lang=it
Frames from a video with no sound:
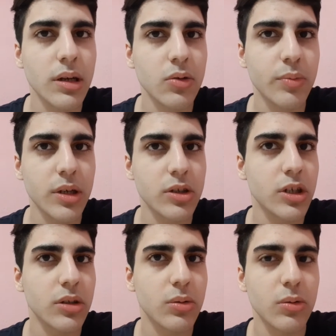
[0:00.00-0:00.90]
hanno
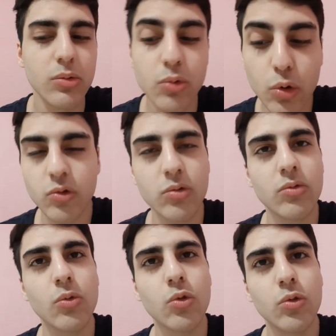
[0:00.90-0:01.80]
pareggiato. Loro sono
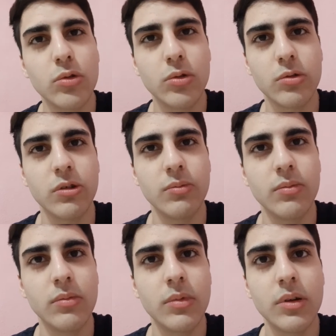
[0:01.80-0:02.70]
orgogliosi,
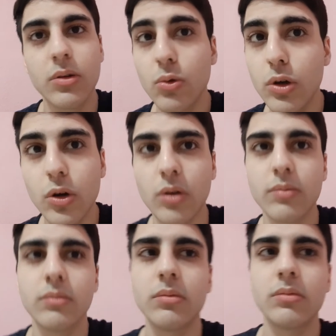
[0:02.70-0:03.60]
noi
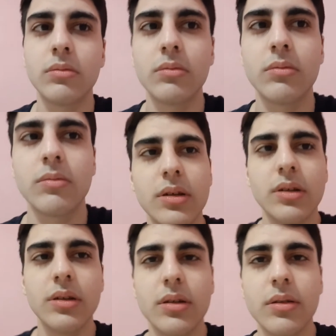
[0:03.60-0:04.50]
no.
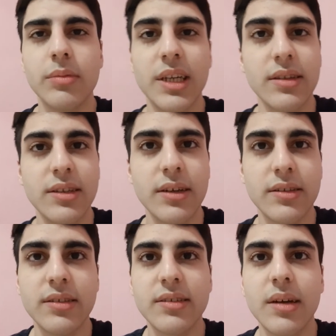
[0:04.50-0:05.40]
Benasser
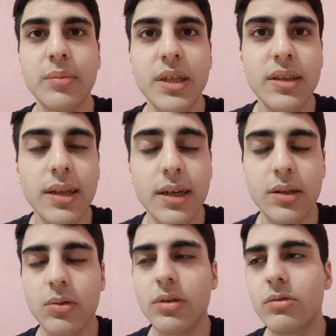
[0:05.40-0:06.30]
si sta
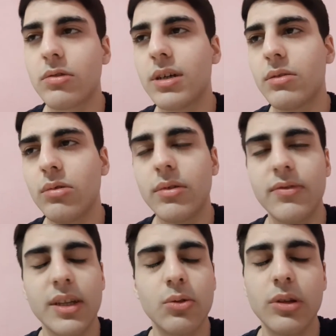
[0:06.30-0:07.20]
ambientando, ha giocato, ha
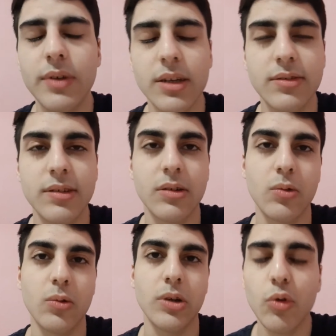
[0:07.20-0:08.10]
fatto diversi
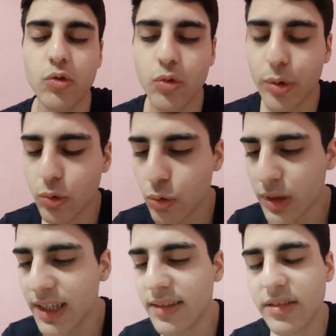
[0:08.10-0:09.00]
errori, soprattutto
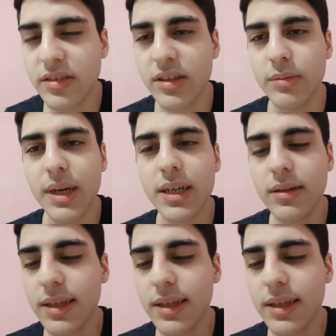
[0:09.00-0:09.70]
che sì, ma